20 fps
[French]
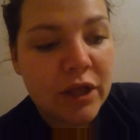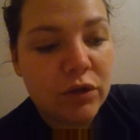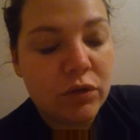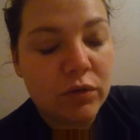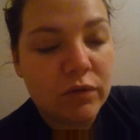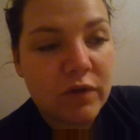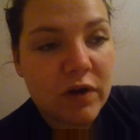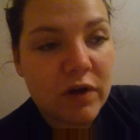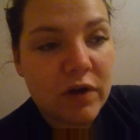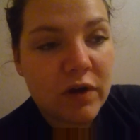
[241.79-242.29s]

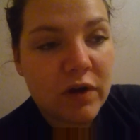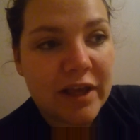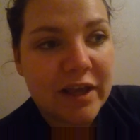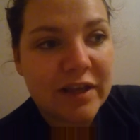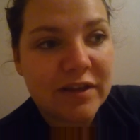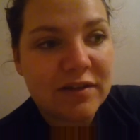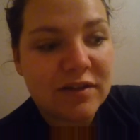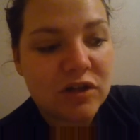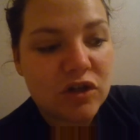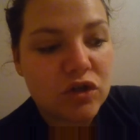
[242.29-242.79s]
Donc voilà,
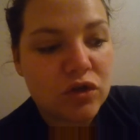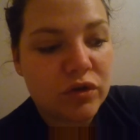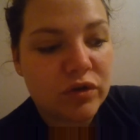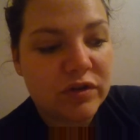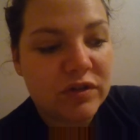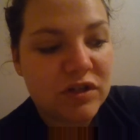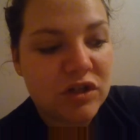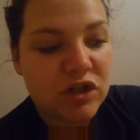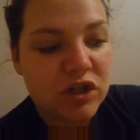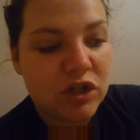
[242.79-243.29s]
et sachant
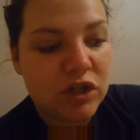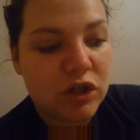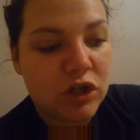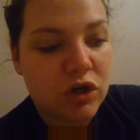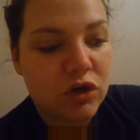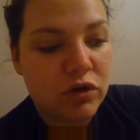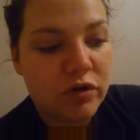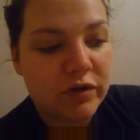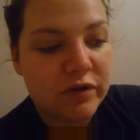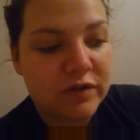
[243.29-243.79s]
que si j'ai une
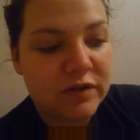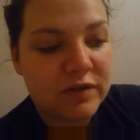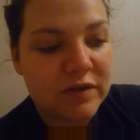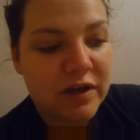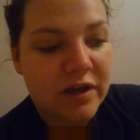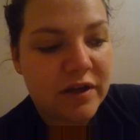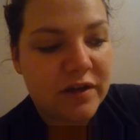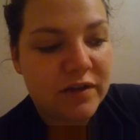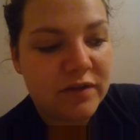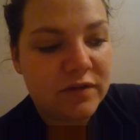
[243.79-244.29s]

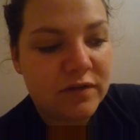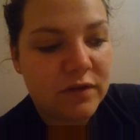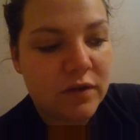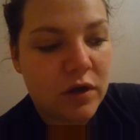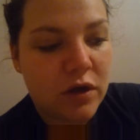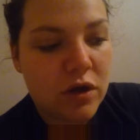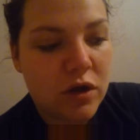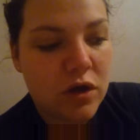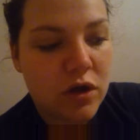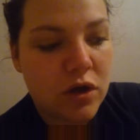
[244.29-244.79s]
colostase,
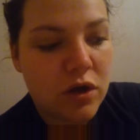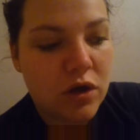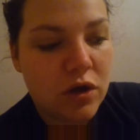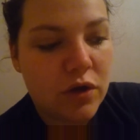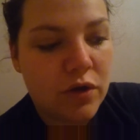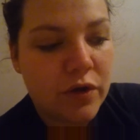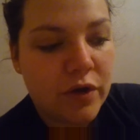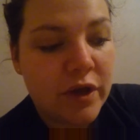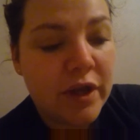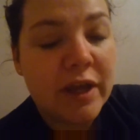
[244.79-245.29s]

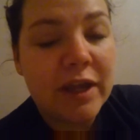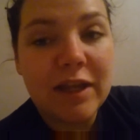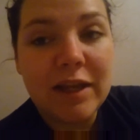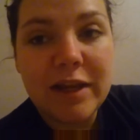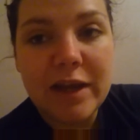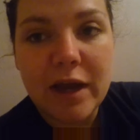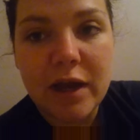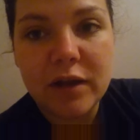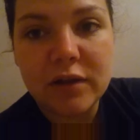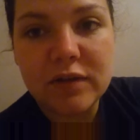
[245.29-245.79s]
euh, il
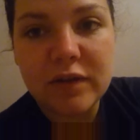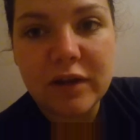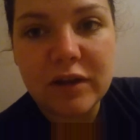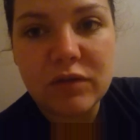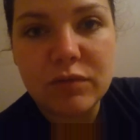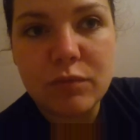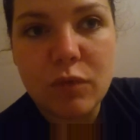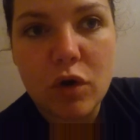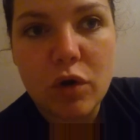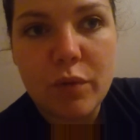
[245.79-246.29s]
y a un
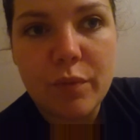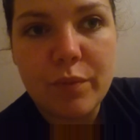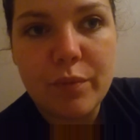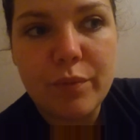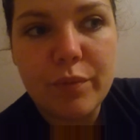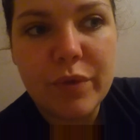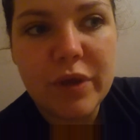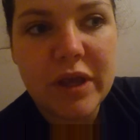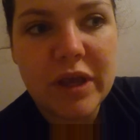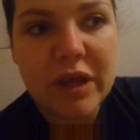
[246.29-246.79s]
traitement,
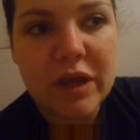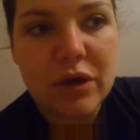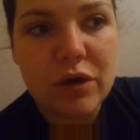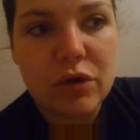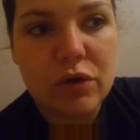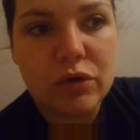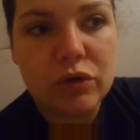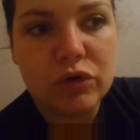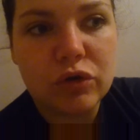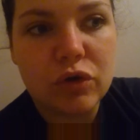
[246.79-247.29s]
mais
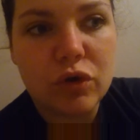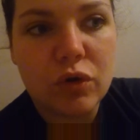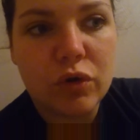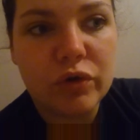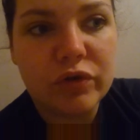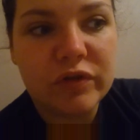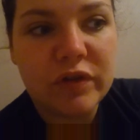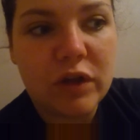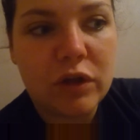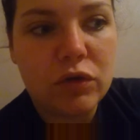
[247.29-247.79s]

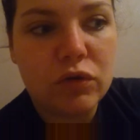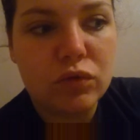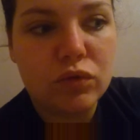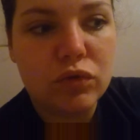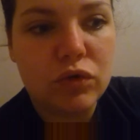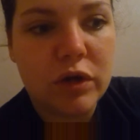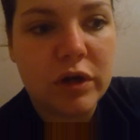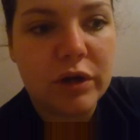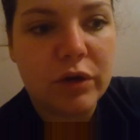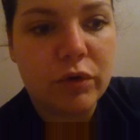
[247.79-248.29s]
qu'au stade
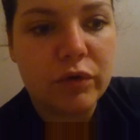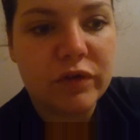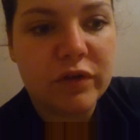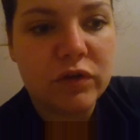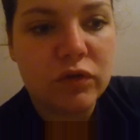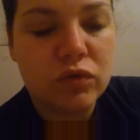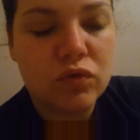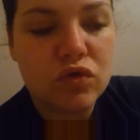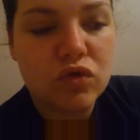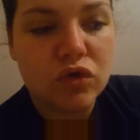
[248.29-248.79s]
de la
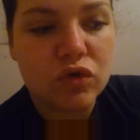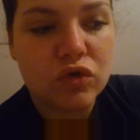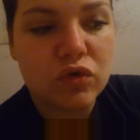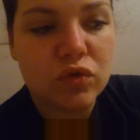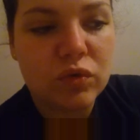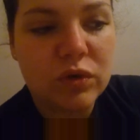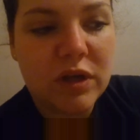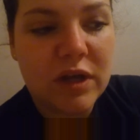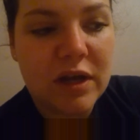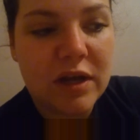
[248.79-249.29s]
grossesse où j'en
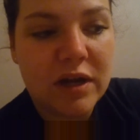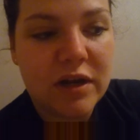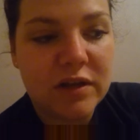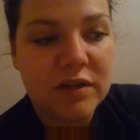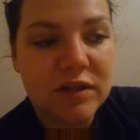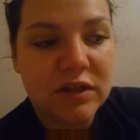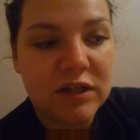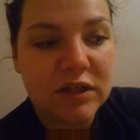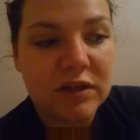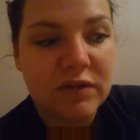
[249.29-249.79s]
suis, elle a
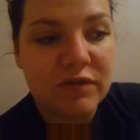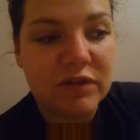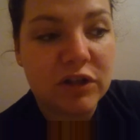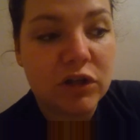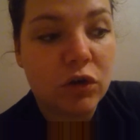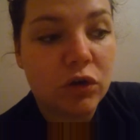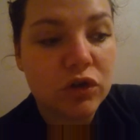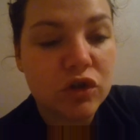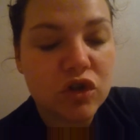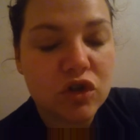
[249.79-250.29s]
dit qu'il y avait de
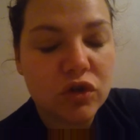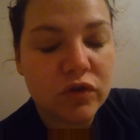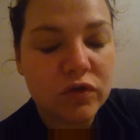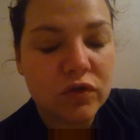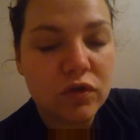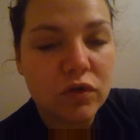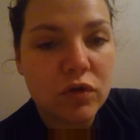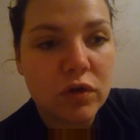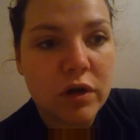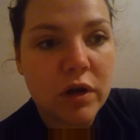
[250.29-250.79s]
grandes
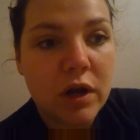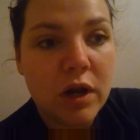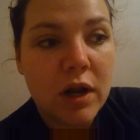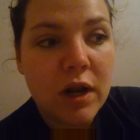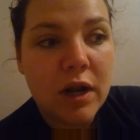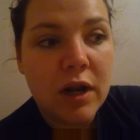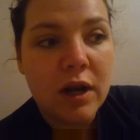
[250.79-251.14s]
chances que